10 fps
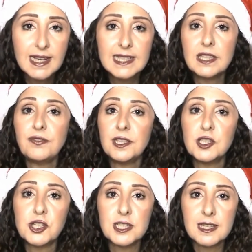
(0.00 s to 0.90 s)
si
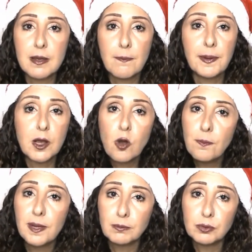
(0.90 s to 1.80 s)
finisce sempre o
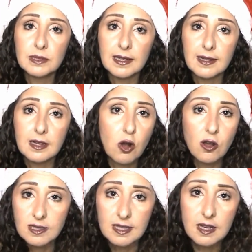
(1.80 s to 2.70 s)
per buttare le
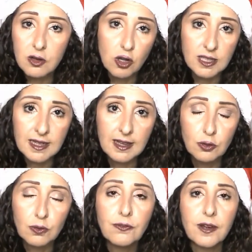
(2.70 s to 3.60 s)
cose, cosa che
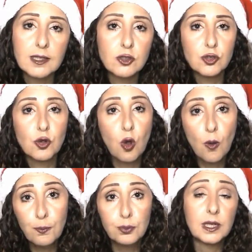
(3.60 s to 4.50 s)
io non faccio,
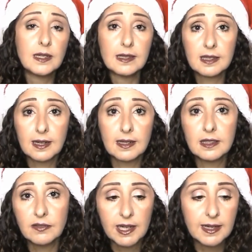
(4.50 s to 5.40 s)
oppure in
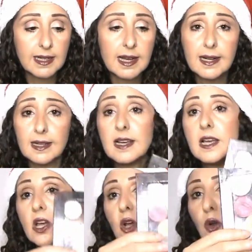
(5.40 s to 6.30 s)
alternativa regalarle.
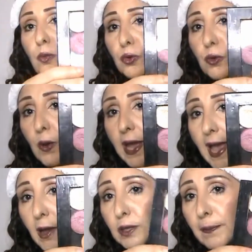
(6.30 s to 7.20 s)
Comunque
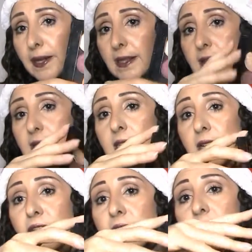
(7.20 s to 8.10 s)
è una palette
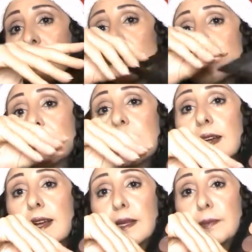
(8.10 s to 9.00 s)
copertina fatta così
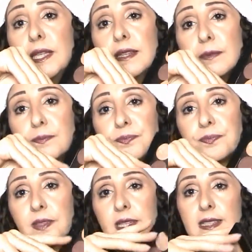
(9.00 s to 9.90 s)
a calamita
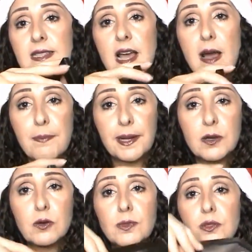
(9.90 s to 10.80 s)
che si
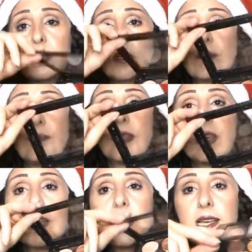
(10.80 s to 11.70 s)
apre, oh mio dio,
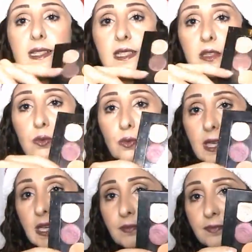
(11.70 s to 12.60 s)
e si
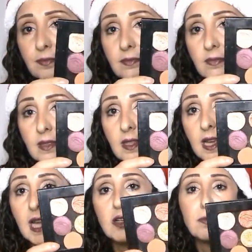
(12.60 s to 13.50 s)
chiude
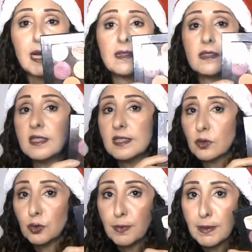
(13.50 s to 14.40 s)
e gli ombretti
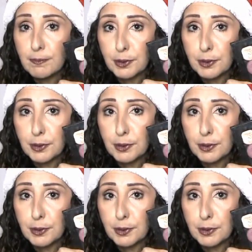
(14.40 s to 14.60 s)
sono ben